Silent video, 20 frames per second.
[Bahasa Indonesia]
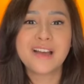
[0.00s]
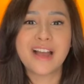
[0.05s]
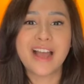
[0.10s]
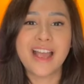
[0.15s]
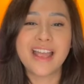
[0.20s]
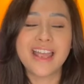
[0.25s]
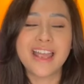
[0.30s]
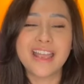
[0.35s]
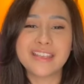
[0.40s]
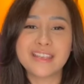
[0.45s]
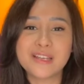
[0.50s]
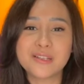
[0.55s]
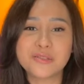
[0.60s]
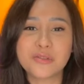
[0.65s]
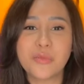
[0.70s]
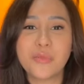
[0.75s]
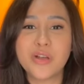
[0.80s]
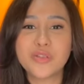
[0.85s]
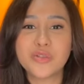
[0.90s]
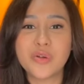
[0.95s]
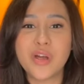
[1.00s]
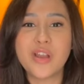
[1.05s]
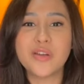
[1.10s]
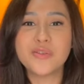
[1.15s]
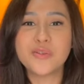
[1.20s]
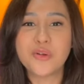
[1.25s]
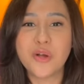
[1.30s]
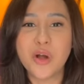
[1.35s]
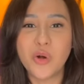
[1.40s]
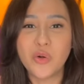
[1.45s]
Kayaknya sobat
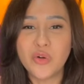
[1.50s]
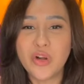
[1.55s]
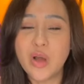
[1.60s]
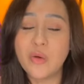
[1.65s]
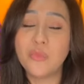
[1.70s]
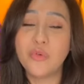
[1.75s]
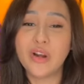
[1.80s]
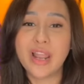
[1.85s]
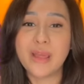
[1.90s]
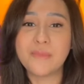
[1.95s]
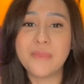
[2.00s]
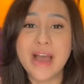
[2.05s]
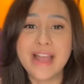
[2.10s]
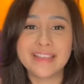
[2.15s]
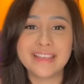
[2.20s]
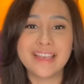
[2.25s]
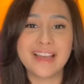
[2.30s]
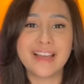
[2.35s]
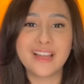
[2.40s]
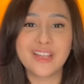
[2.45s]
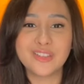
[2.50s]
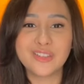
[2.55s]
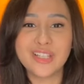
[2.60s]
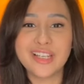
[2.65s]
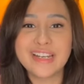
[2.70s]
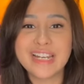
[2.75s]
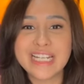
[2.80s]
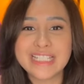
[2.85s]
cuan juga udah mulai banyak gitu ya